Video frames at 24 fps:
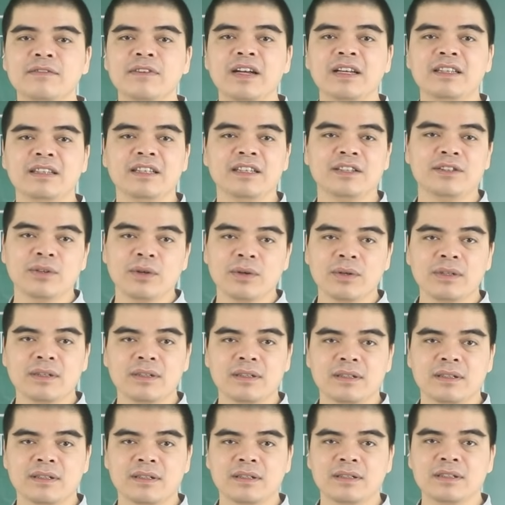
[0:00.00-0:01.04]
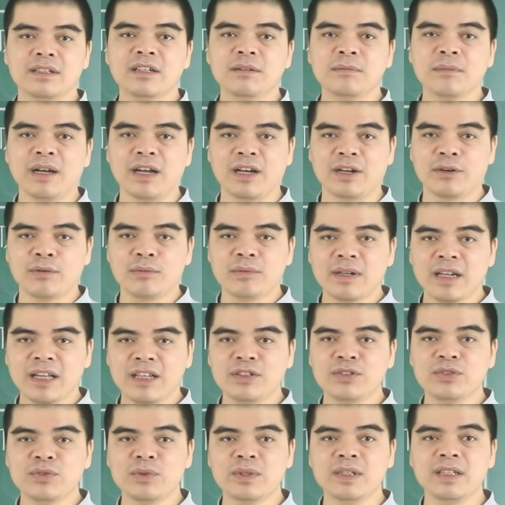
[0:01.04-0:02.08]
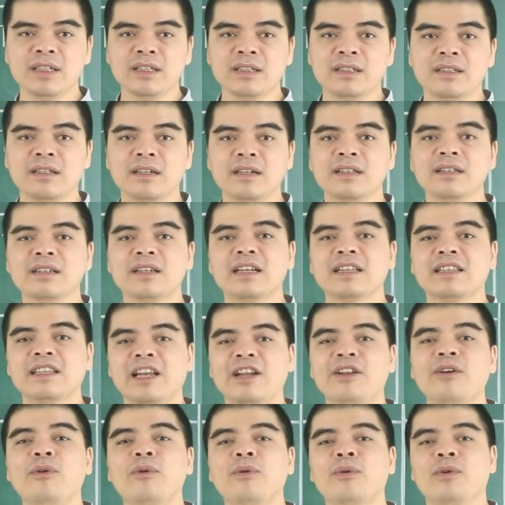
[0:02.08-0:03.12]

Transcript: vậy thì tốt, nhưng mà cũng nên chú ý tới những cái thái độ